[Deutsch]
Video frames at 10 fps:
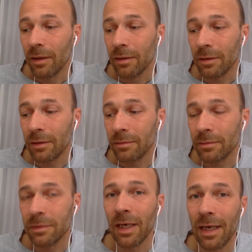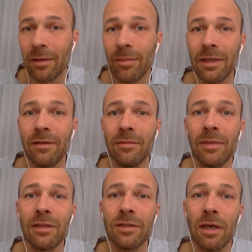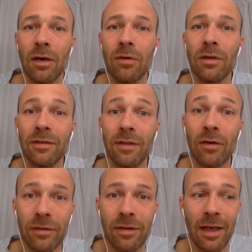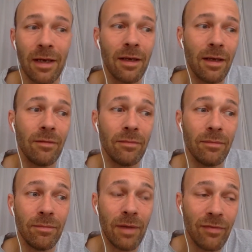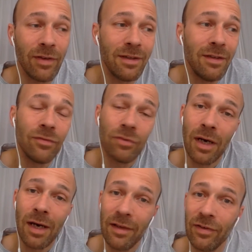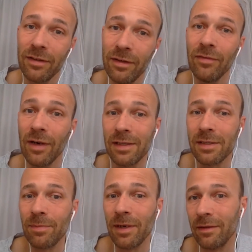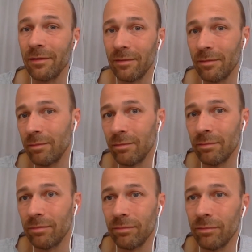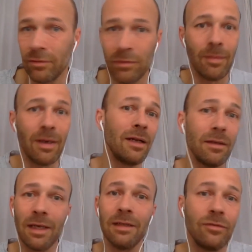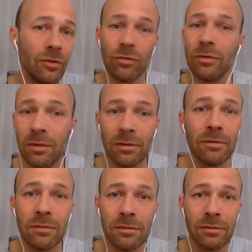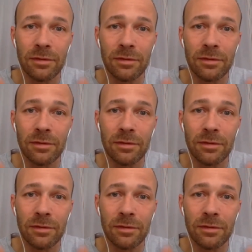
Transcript: ähm, gerade bei diesen Menschen auch, ist es auch sehr effektiv, sogar effektiver als bei jetzt uns normalen, relativ gesunden,